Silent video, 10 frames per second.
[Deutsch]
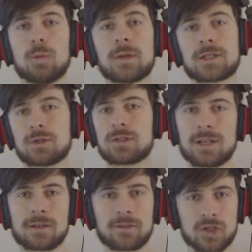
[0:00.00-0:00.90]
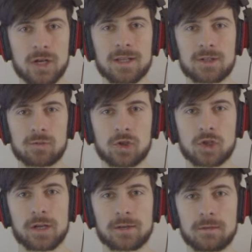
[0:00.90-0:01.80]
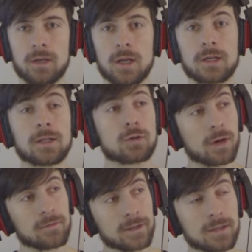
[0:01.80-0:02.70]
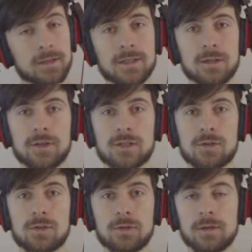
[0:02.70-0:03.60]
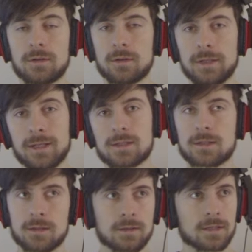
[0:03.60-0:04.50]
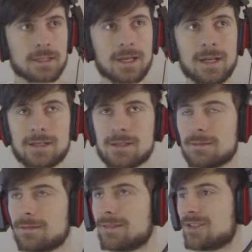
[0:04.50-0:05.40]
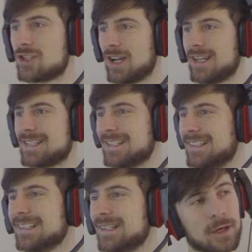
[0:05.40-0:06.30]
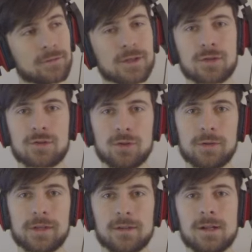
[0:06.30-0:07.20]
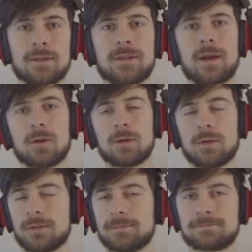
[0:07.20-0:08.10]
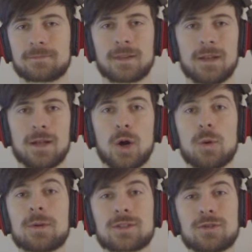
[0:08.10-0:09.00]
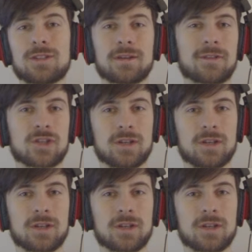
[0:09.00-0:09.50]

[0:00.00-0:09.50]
Um das Züchten etwas schneller zu gestalten, klickt doch einfach hier links auf das Tutorial. Äh, links, das ist rechts. Scheiße. Hier auf das Tutorial. Da. Oh. Um das Züchten etwas.